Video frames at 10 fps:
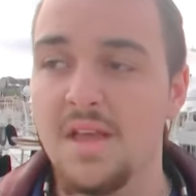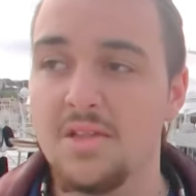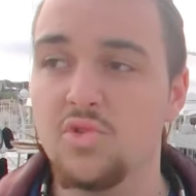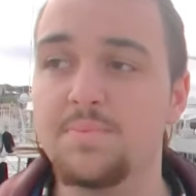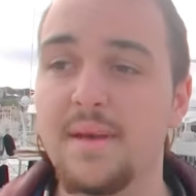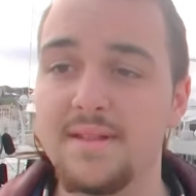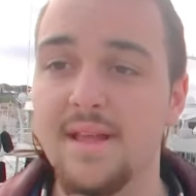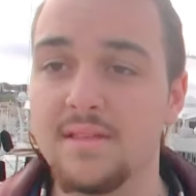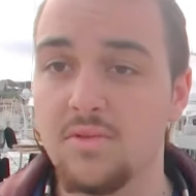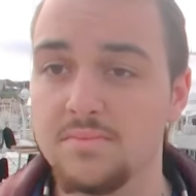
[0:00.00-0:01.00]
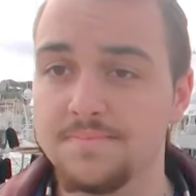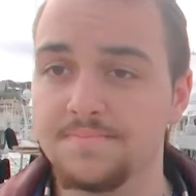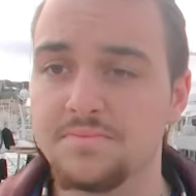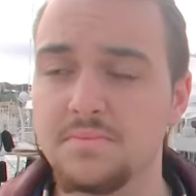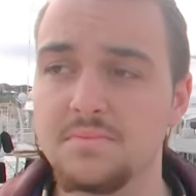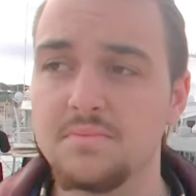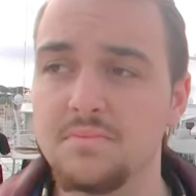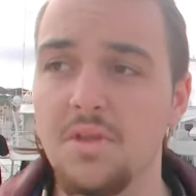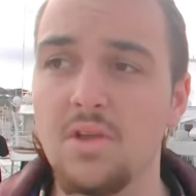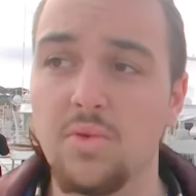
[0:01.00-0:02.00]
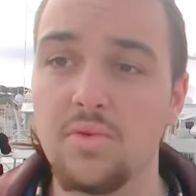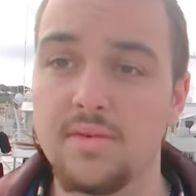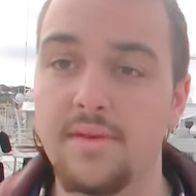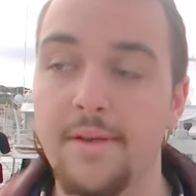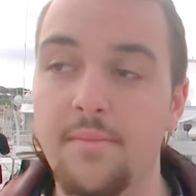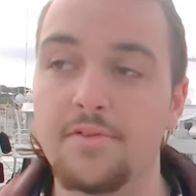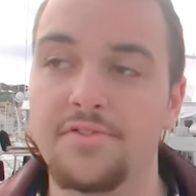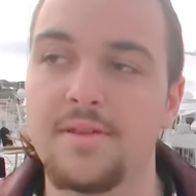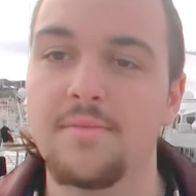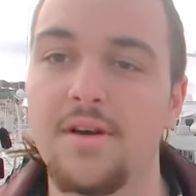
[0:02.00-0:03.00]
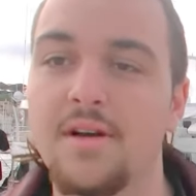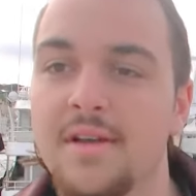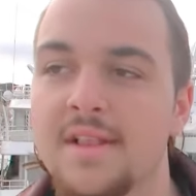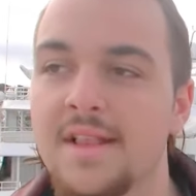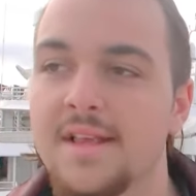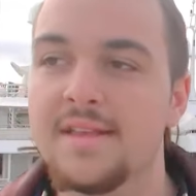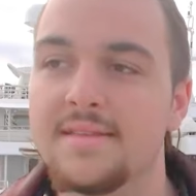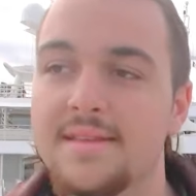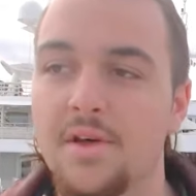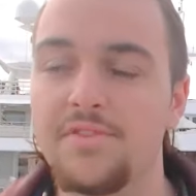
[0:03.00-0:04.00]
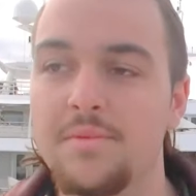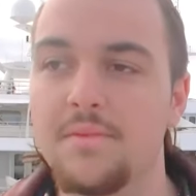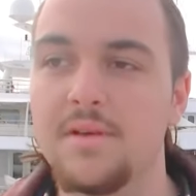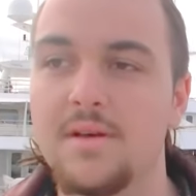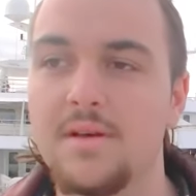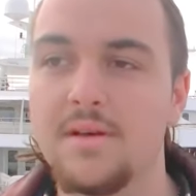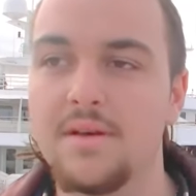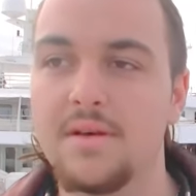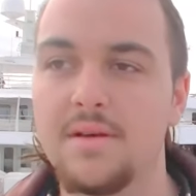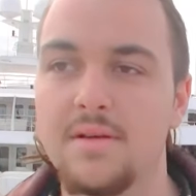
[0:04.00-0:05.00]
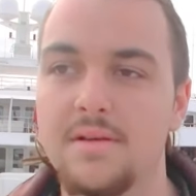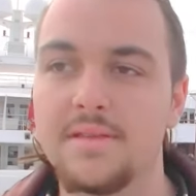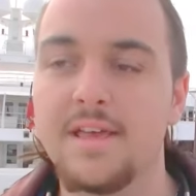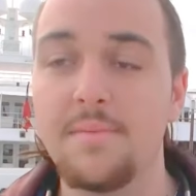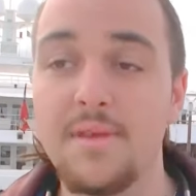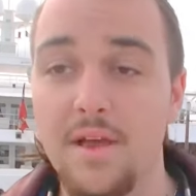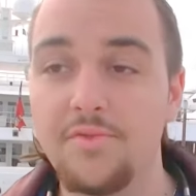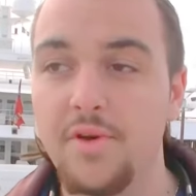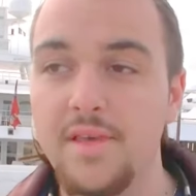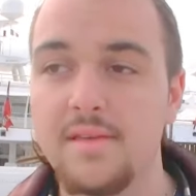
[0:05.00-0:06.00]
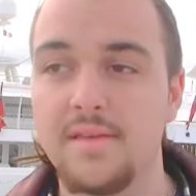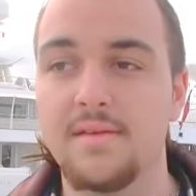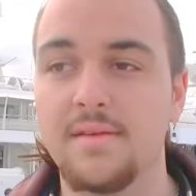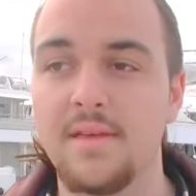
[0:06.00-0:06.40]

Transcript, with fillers: Et tout se passe là-dedans. Donc c'est vraiment un film... C'est un film euh, très métaphorique.